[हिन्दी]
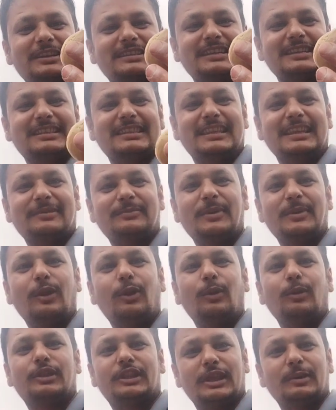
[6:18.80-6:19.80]
में इसे
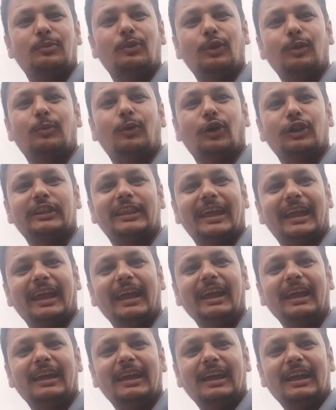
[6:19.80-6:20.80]
तिमिल तिमुल बोलते
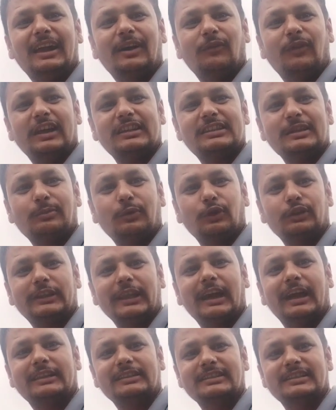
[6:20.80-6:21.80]
हैं वैसे
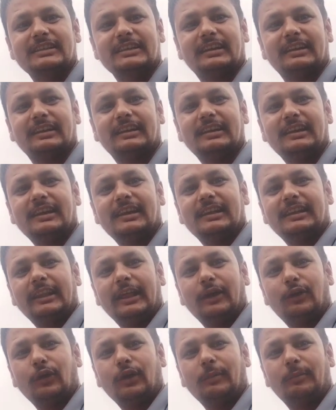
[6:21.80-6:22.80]
बोलते हैं अंजीर
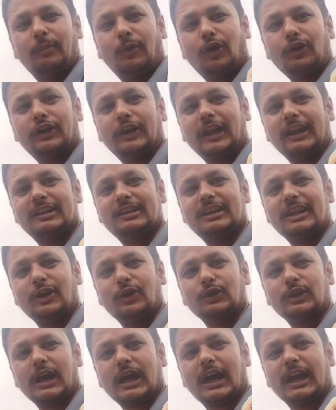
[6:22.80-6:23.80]
देखो ये बहुत टेस्टी
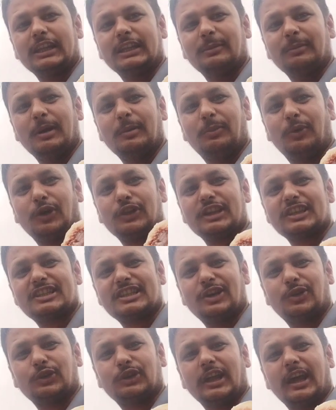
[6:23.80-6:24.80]
होता है खाने में बहुत
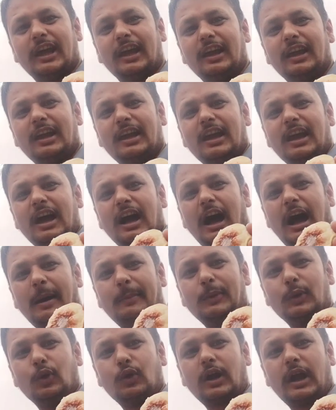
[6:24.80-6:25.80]
अच्छा होता है
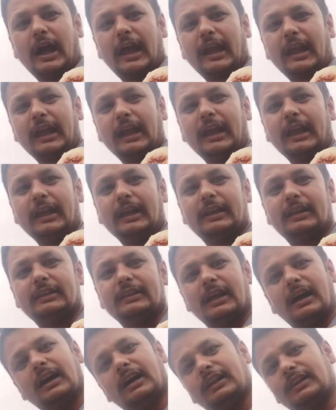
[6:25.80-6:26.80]
आप लोग खाएंगे
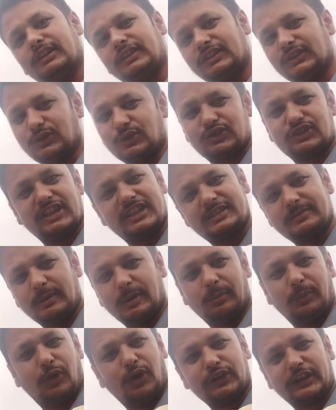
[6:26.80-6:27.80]
ना तो सच
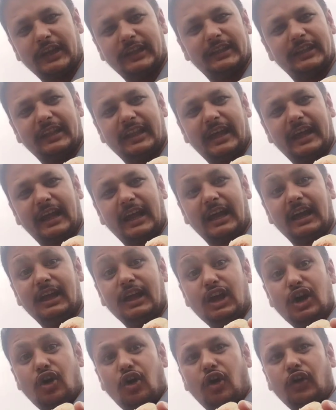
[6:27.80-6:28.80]
में बहुत आनंद आएगा
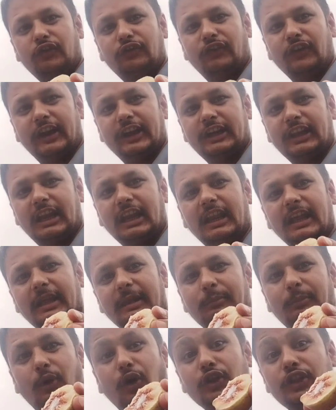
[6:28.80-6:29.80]
और पेट के
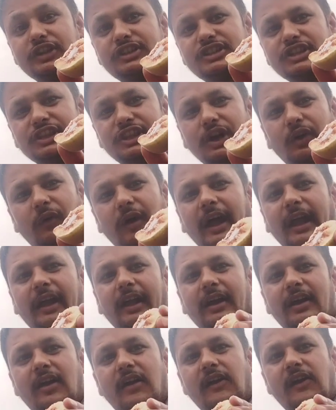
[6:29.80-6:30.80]
लिए बहुत अच्छी दवा
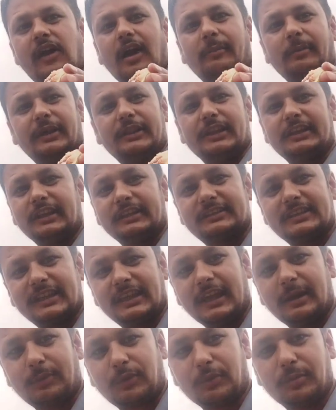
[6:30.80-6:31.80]
है मैंने जैसे
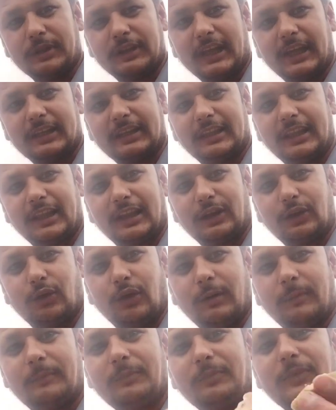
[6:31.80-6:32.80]
कि आपको बताया था देख
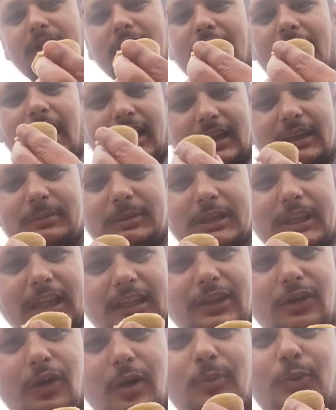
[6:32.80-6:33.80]
लो आप खा के
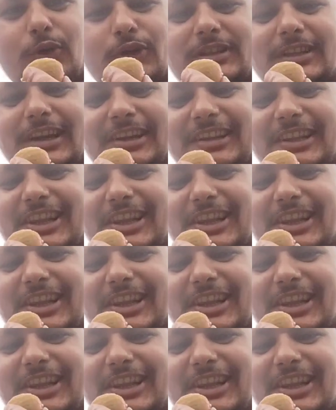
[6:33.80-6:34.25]
बताता हूँ आपको इसका